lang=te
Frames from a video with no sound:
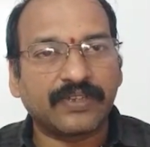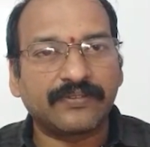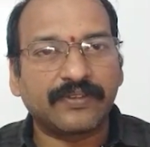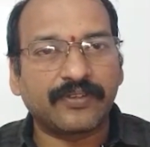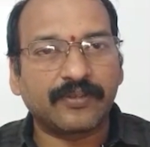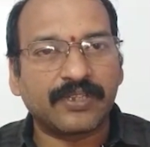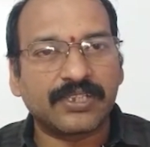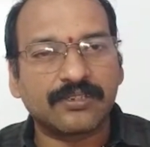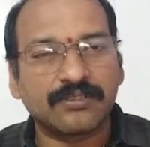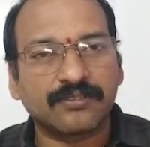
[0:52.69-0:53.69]
ఫైవ్ ఫిఫ్టీ
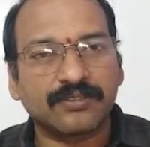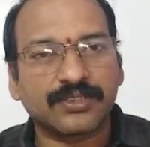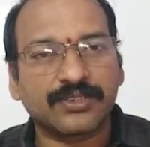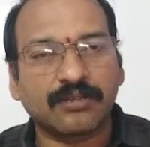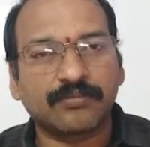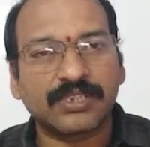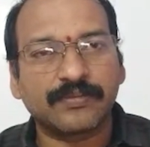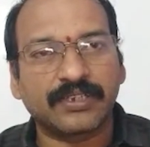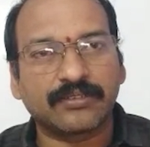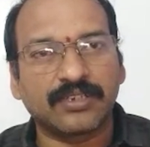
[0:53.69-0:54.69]
మధ్యలో స్టాప్ లాస్
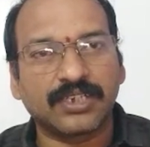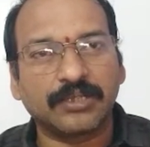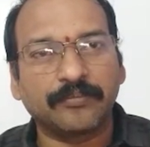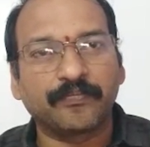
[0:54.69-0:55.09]
పెట్టుకోండి